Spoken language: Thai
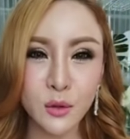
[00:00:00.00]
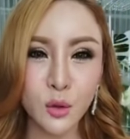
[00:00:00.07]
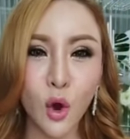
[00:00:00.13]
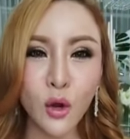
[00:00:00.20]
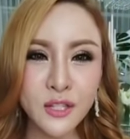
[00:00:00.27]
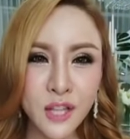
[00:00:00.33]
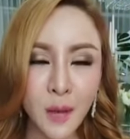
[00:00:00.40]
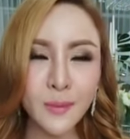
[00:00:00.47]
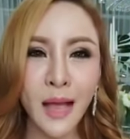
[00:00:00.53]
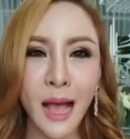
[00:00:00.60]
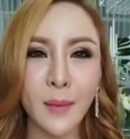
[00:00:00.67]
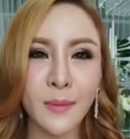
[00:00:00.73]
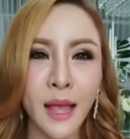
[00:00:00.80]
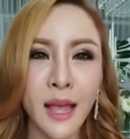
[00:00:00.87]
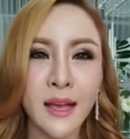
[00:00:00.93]
คนชอบถา
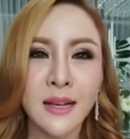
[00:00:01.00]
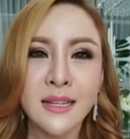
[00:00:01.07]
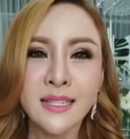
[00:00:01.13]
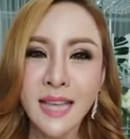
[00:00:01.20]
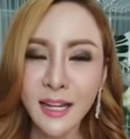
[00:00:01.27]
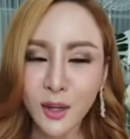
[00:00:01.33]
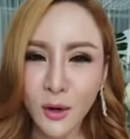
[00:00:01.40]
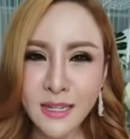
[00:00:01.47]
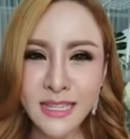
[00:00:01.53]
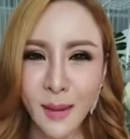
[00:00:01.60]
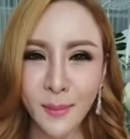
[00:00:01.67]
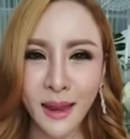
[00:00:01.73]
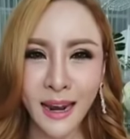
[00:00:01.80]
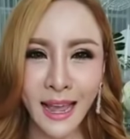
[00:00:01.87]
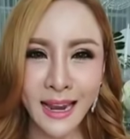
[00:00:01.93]
มไงใช้โทรศัพ
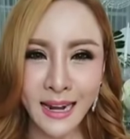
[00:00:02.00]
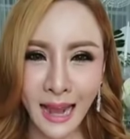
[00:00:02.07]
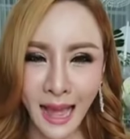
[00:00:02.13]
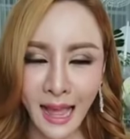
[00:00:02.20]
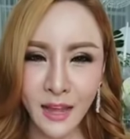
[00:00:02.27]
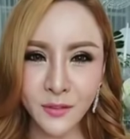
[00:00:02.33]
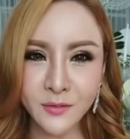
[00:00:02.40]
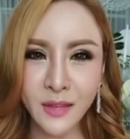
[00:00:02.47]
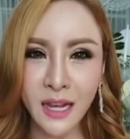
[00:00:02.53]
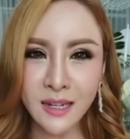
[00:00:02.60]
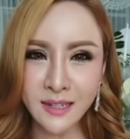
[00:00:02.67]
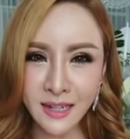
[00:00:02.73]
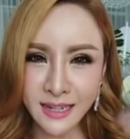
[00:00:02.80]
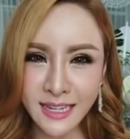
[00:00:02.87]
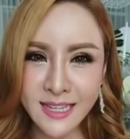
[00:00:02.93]
ท์อะไรไลฟ์ถ้าเค
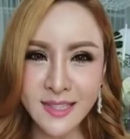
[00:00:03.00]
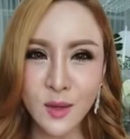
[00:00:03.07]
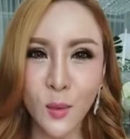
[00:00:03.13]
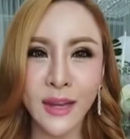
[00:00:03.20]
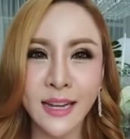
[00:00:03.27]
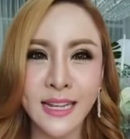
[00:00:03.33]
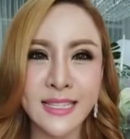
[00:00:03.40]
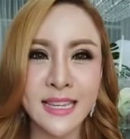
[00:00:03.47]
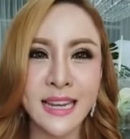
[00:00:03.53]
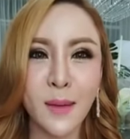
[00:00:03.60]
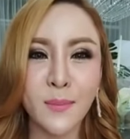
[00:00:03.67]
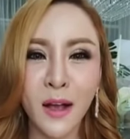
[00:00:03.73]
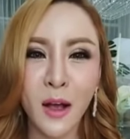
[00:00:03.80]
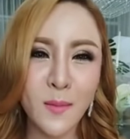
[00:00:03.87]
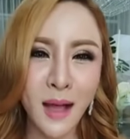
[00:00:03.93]
รื่องนี้สวยเดี๋ยวจะ
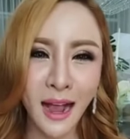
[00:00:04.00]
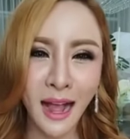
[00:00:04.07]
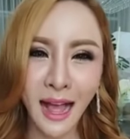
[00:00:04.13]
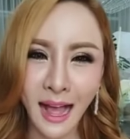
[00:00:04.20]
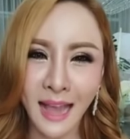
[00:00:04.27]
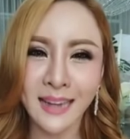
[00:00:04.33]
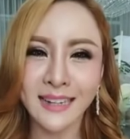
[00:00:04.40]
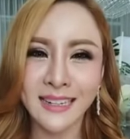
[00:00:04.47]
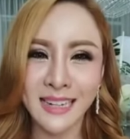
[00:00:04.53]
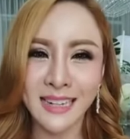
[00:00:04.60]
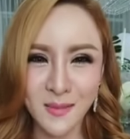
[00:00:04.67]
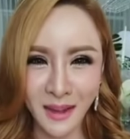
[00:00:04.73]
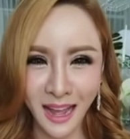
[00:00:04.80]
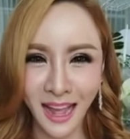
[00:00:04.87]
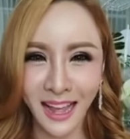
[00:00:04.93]
นำเข้ามาขายเลยดี
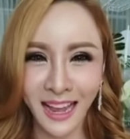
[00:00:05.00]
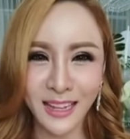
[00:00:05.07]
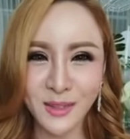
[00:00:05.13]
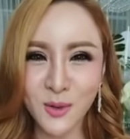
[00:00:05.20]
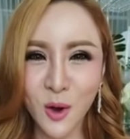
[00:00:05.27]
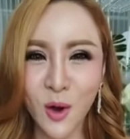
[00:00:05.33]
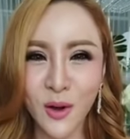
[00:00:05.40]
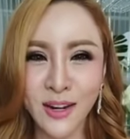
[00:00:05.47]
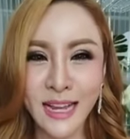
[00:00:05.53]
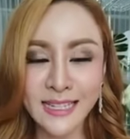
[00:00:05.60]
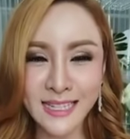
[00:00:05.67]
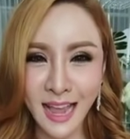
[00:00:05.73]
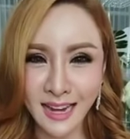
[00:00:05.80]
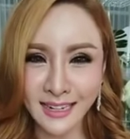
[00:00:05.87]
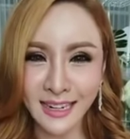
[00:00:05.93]
ไหมคะให้ทุกคนได้
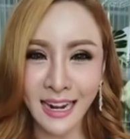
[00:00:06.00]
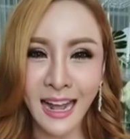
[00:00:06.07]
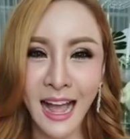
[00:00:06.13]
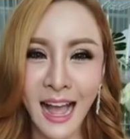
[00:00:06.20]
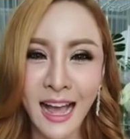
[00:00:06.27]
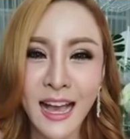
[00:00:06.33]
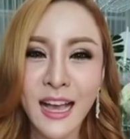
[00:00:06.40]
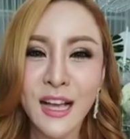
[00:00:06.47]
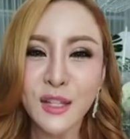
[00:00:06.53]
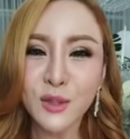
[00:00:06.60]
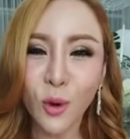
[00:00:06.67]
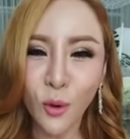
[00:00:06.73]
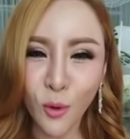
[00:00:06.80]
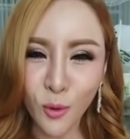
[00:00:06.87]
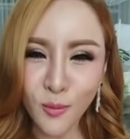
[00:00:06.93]
ใช้ในราคา
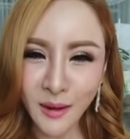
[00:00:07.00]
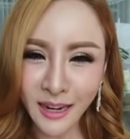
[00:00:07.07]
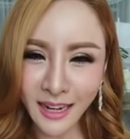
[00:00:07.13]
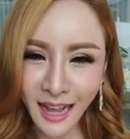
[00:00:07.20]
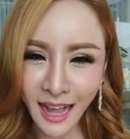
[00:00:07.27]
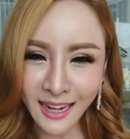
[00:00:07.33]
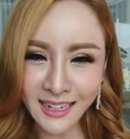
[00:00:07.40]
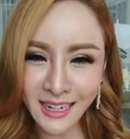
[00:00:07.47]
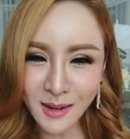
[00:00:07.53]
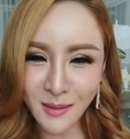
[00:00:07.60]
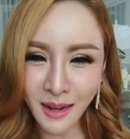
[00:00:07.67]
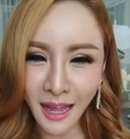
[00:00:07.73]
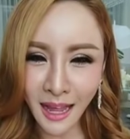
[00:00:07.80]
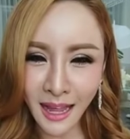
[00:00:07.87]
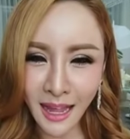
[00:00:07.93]
ถูกเหมือนกันดีไหม
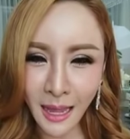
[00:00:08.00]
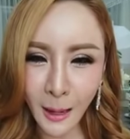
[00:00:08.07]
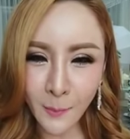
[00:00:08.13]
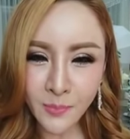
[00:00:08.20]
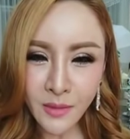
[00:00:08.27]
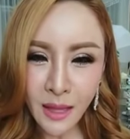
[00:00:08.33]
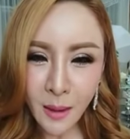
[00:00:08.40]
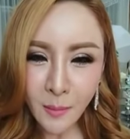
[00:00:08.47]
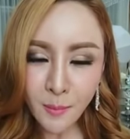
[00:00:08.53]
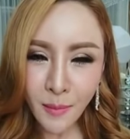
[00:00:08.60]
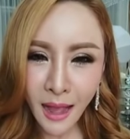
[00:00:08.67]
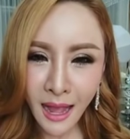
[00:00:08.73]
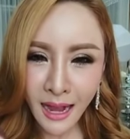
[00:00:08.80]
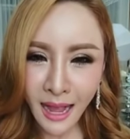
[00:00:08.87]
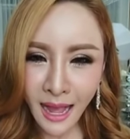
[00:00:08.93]
คะอ่ะ
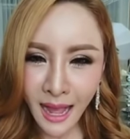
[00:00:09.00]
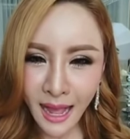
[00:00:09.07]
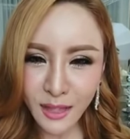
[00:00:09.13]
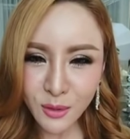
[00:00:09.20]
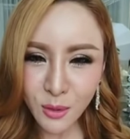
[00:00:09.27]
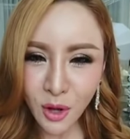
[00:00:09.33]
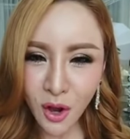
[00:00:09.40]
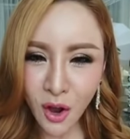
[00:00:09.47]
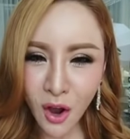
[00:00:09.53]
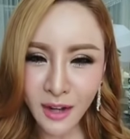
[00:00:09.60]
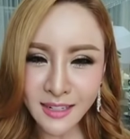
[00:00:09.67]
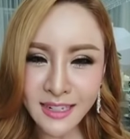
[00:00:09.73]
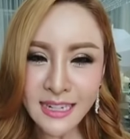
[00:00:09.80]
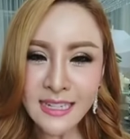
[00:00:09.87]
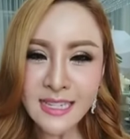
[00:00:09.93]
มาค่ะทุกคน
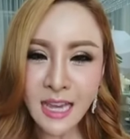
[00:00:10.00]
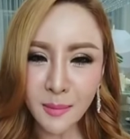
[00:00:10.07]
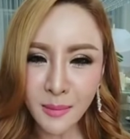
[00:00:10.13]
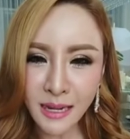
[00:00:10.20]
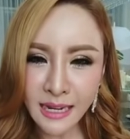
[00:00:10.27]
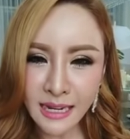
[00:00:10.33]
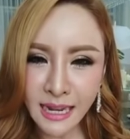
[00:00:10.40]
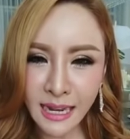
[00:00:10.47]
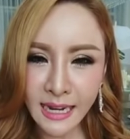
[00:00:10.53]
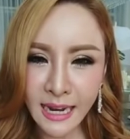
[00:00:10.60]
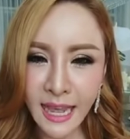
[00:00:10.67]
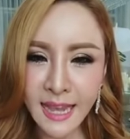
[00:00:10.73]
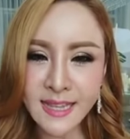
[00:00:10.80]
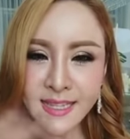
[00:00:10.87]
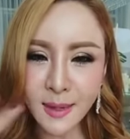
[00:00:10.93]
ฉันมี
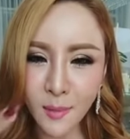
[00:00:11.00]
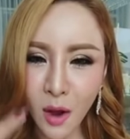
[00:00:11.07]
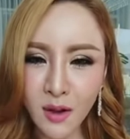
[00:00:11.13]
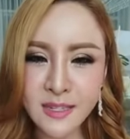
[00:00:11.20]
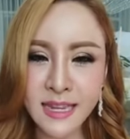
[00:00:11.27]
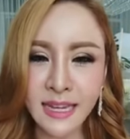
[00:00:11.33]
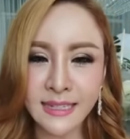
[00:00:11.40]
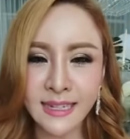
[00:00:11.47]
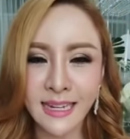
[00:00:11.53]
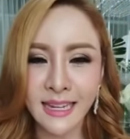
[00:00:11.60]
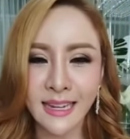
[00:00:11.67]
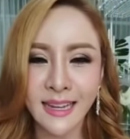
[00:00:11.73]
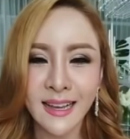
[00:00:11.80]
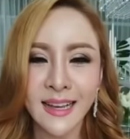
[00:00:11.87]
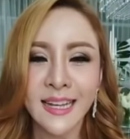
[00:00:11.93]
DNA สมองเศรษฐี
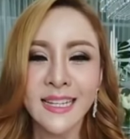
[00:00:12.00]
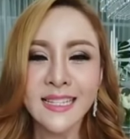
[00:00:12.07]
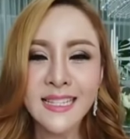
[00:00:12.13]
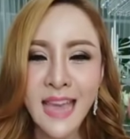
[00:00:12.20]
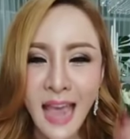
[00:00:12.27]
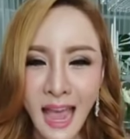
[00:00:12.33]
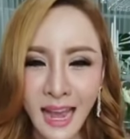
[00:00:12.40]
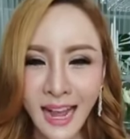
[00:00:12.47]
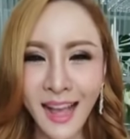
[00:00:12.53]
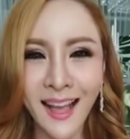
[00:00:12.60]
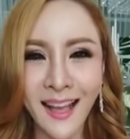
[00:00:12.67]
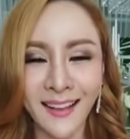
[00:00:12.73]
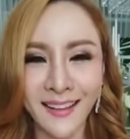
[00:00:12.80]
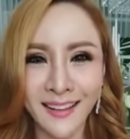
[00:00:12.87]
แชร์ค่ะ